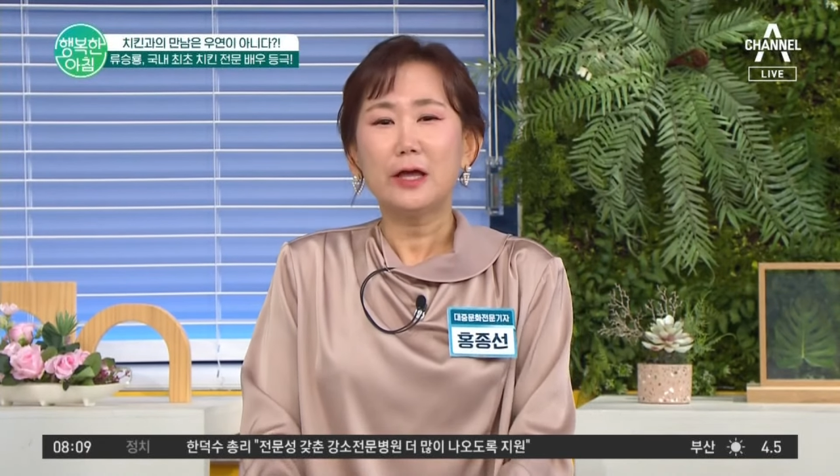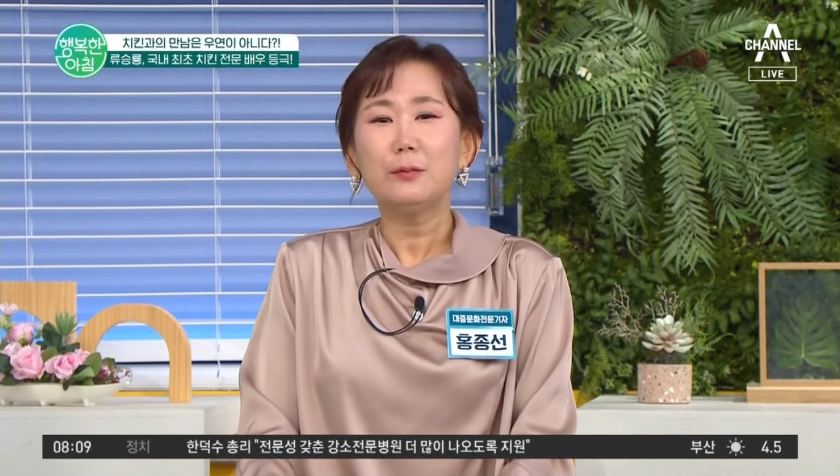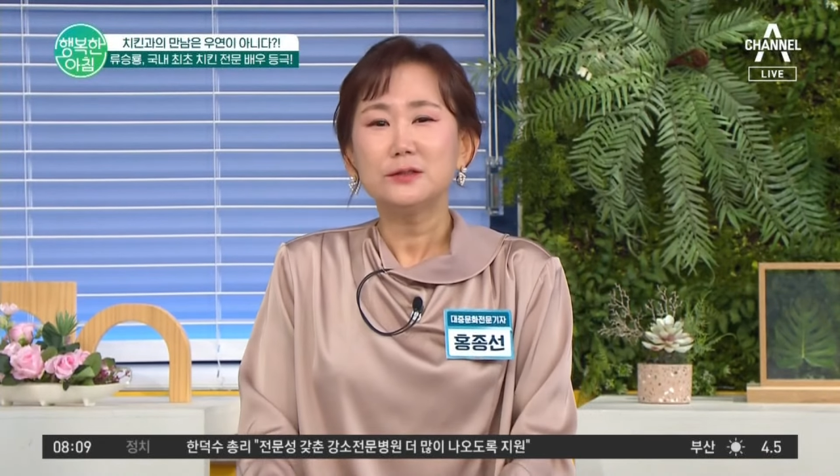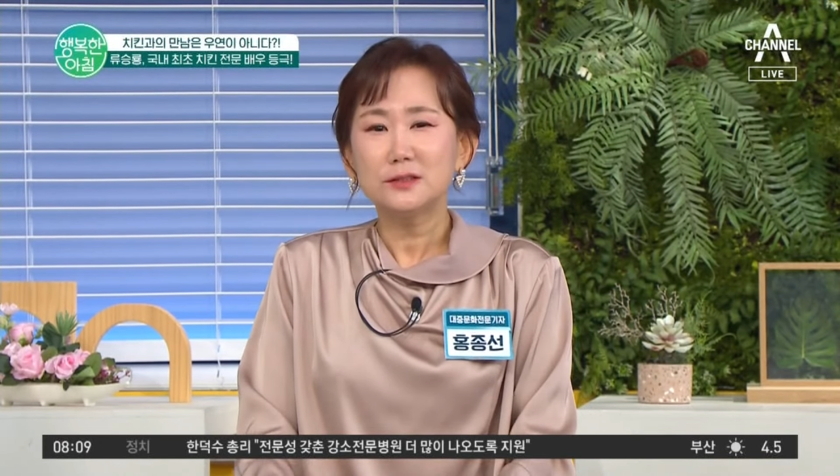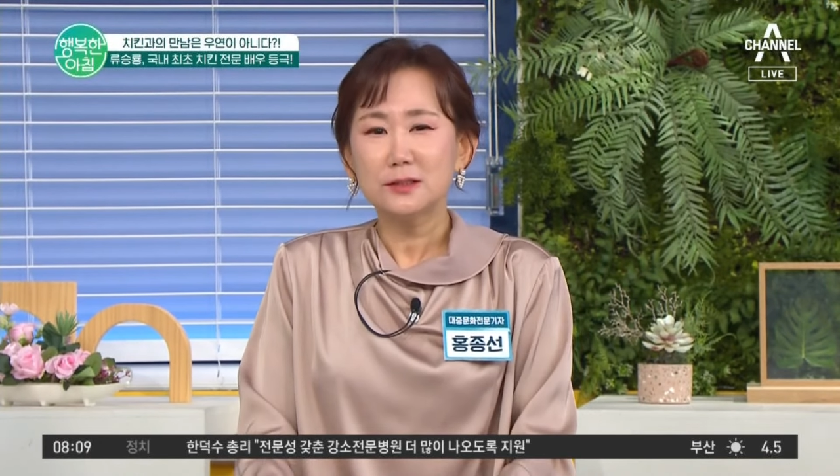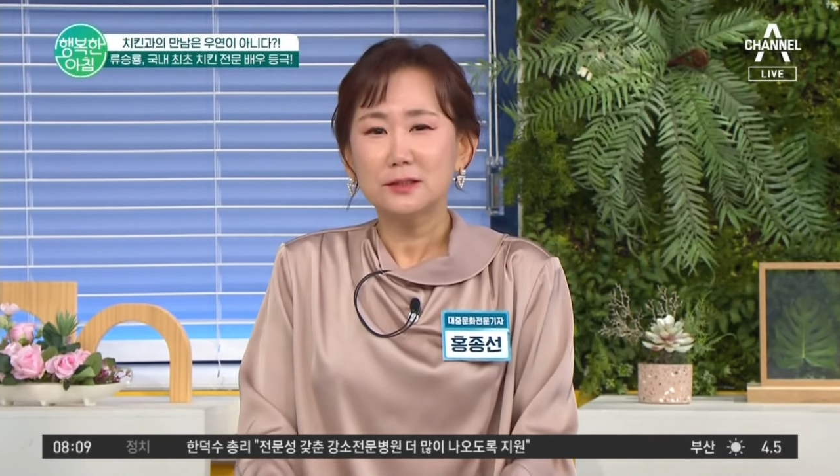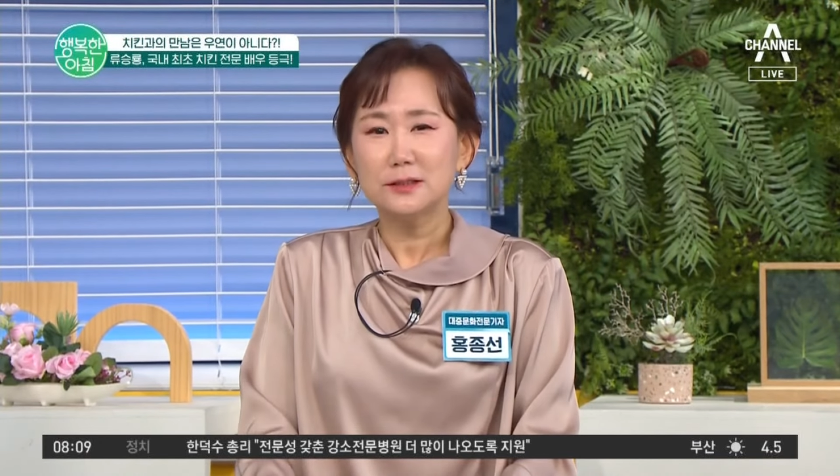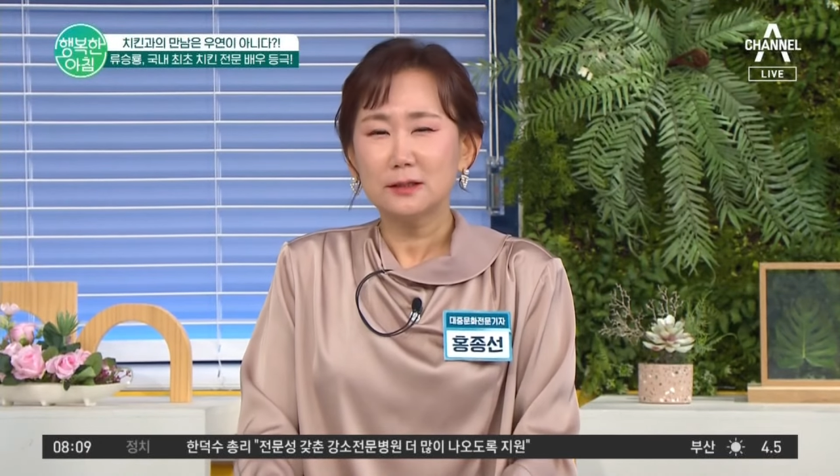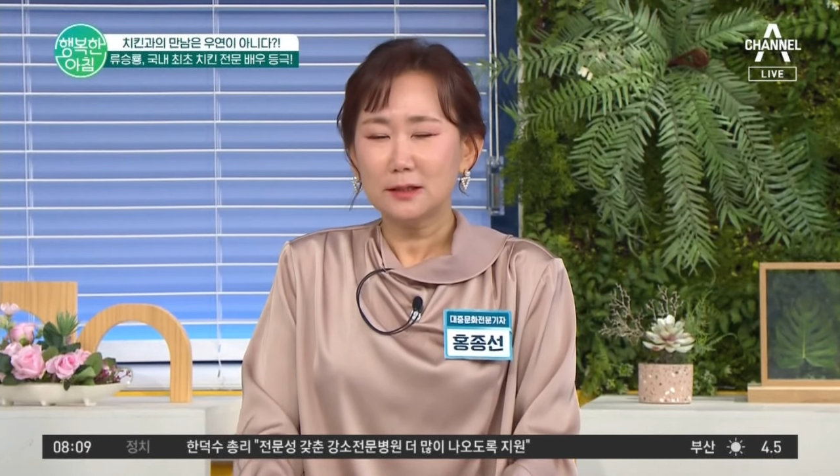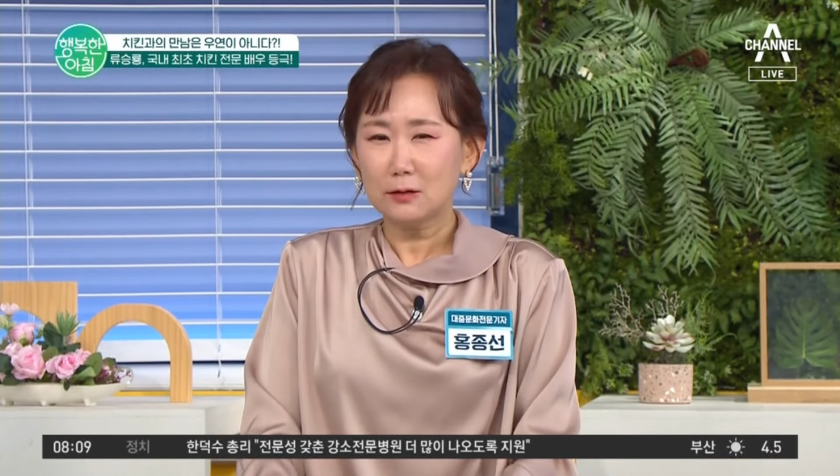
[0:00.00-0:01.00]
네 번째
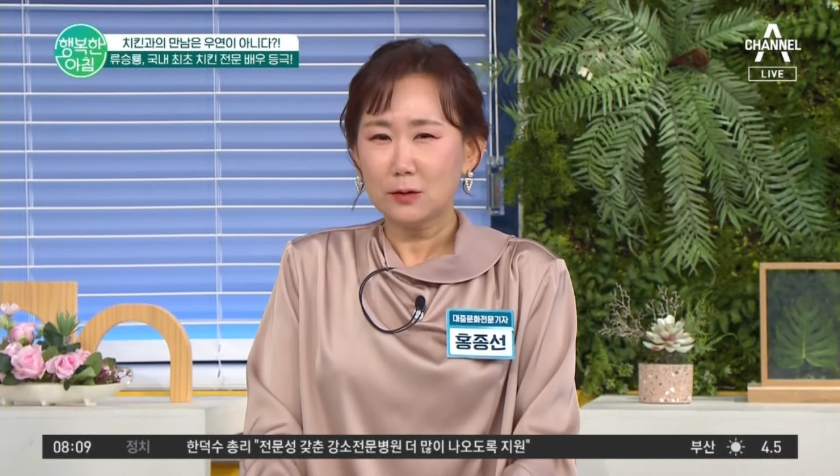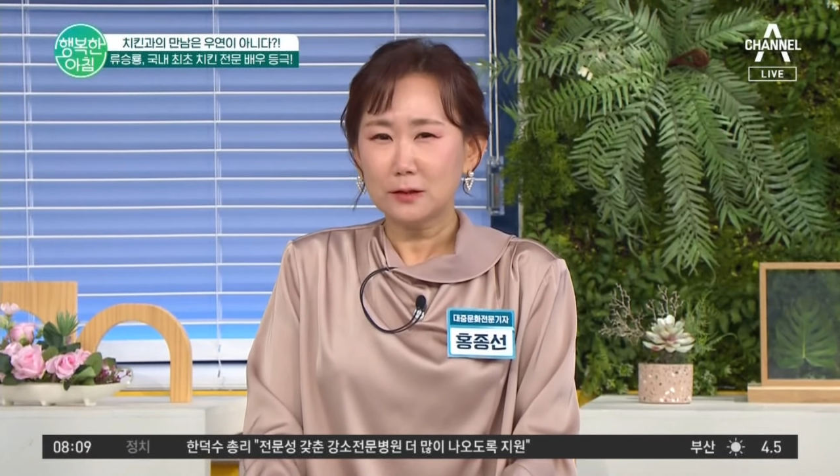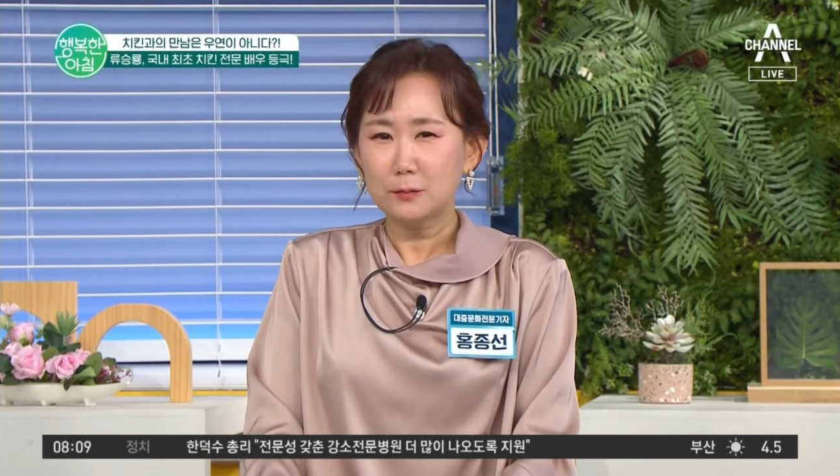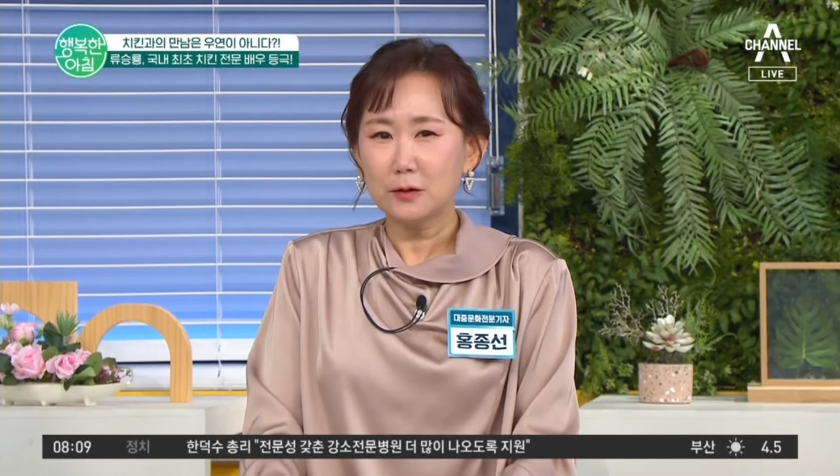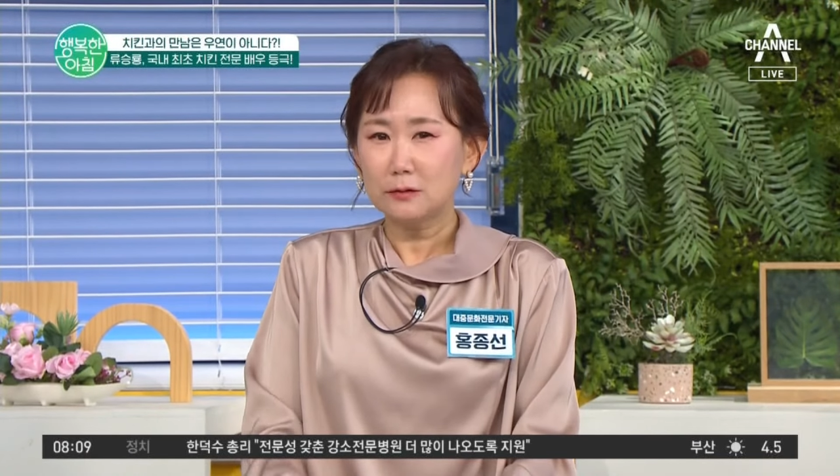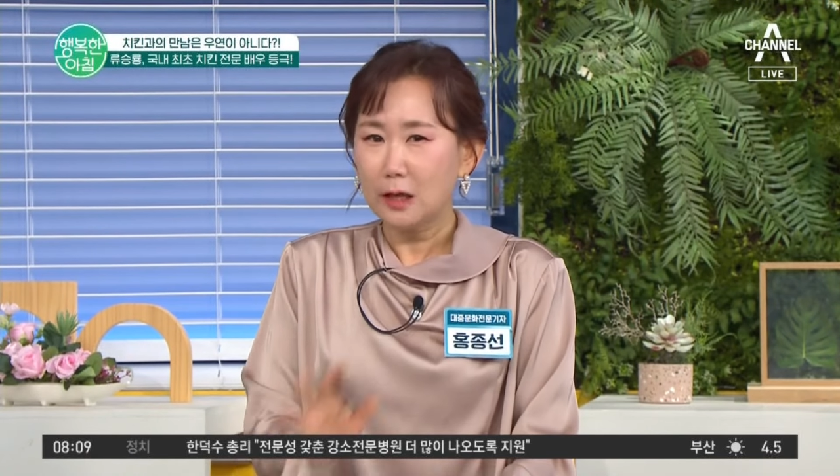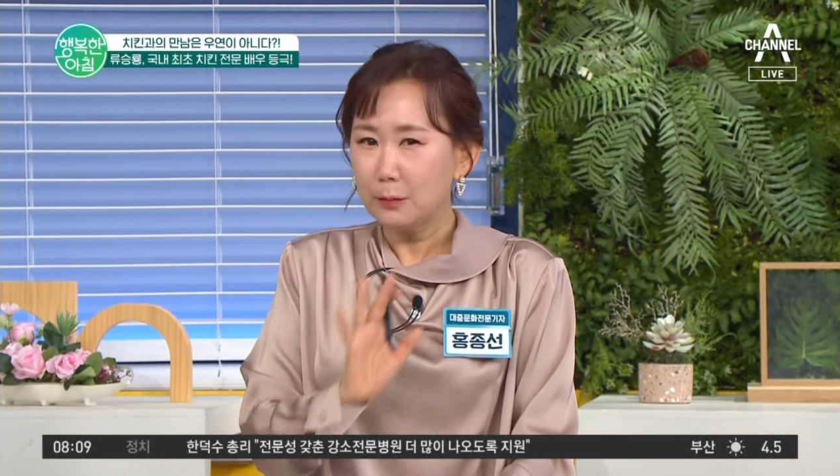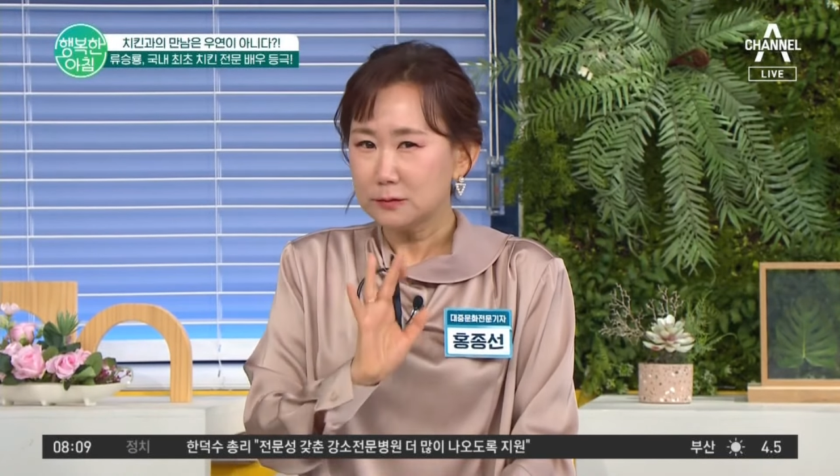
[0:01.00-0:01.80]
치킨작이라고 하냐면 네